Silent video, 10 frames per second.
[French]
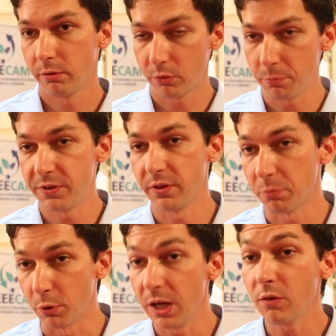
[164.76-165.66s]
ce
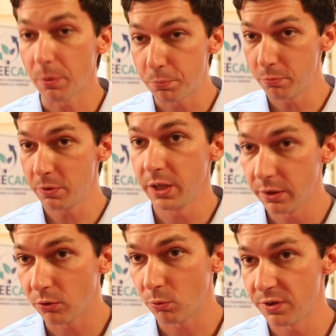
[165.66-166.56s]
business model, on va
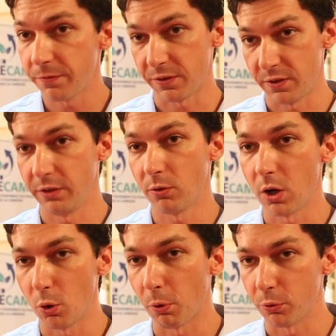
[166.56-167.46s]
publier des outils facilitant
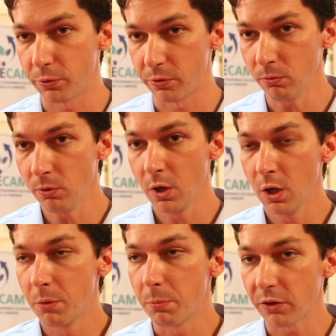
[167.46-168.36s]
la reproduction
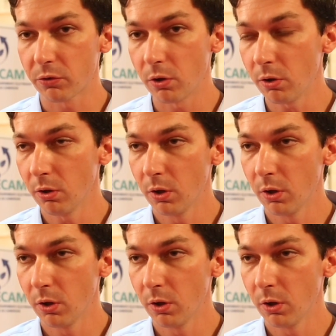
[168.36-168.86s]
parce que